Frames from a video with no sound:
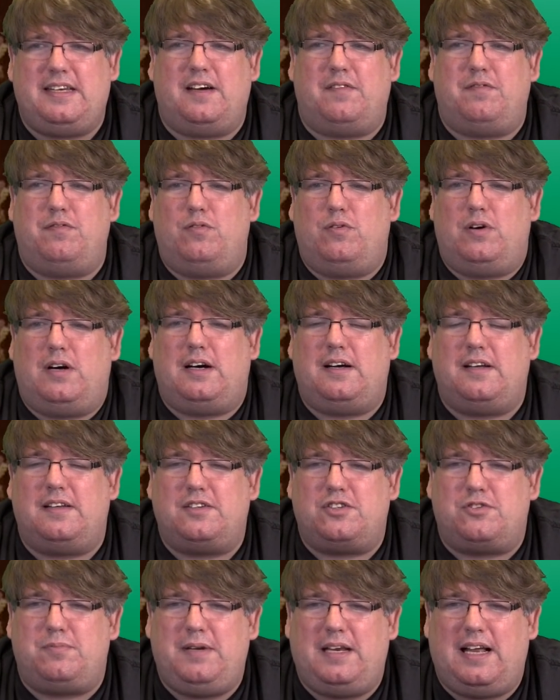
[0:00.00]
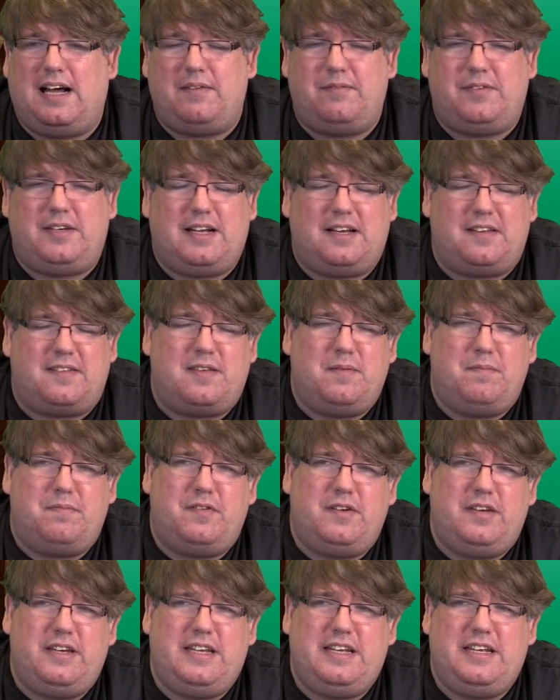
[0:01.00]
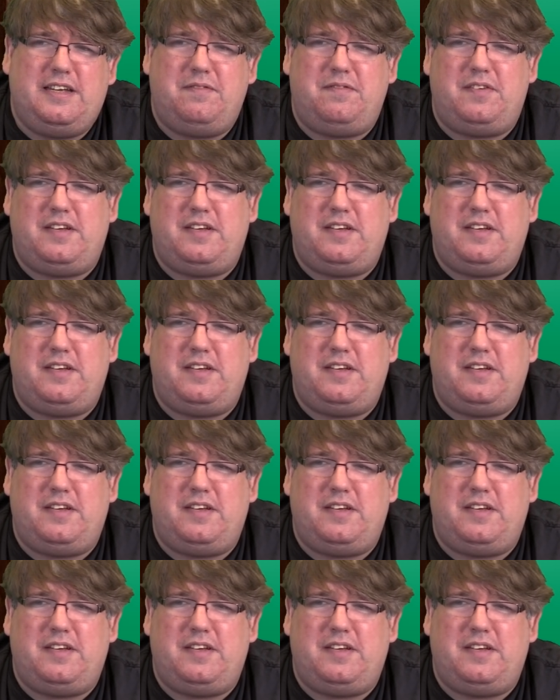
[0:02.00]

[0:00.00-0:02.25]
die davor Spiele hatten wie Nine Symphony,